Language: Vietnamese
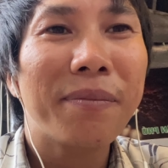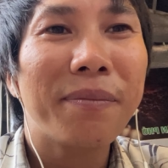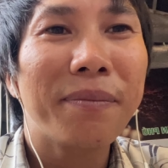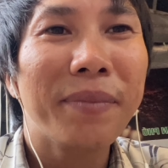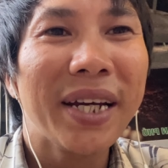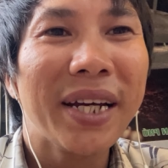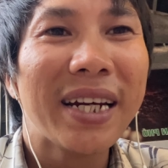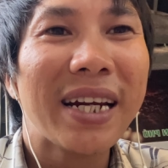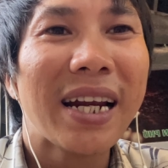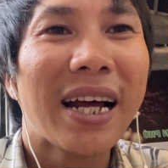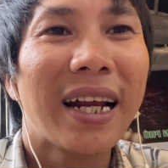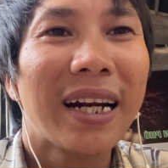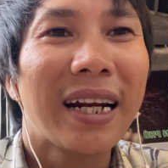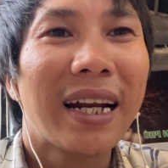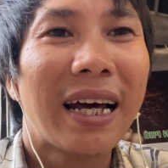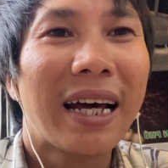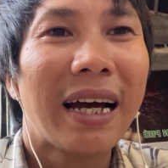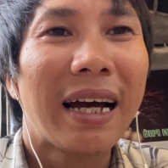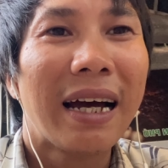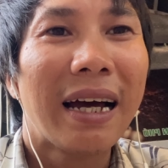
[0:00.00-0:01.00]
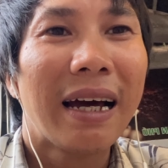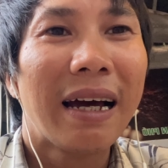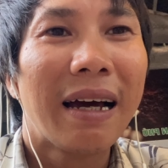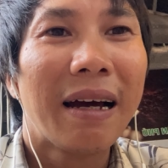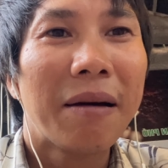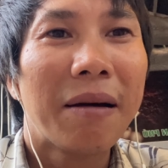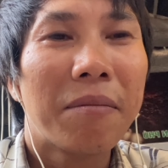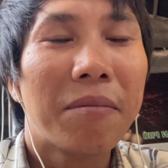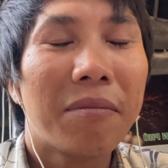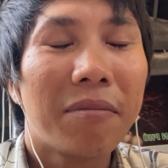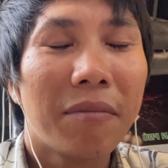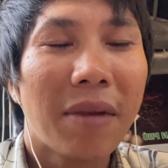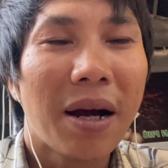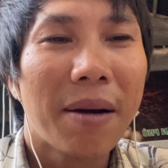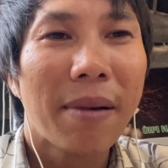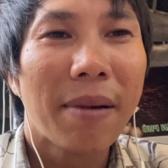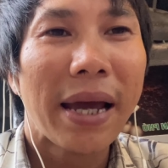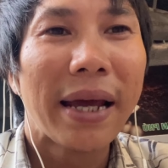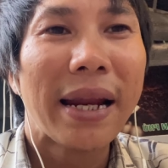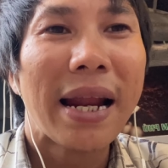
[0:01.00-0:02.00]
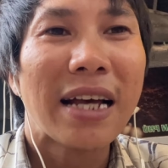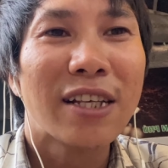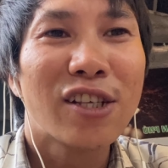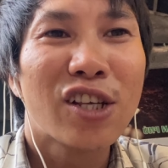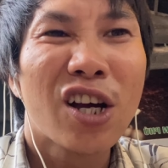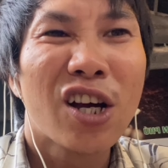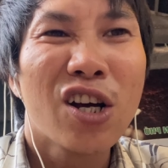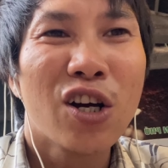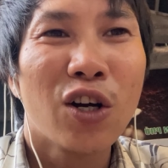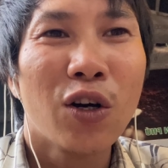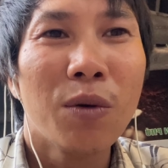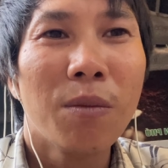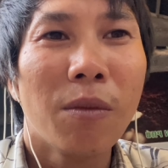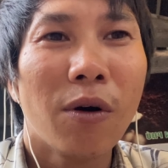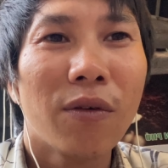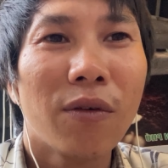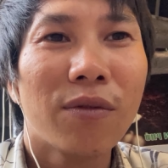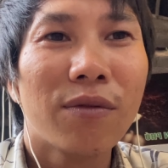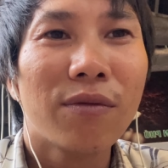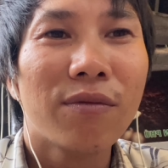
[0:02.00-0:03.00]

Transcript: biết rằng là ba mẹ đang sở hữu một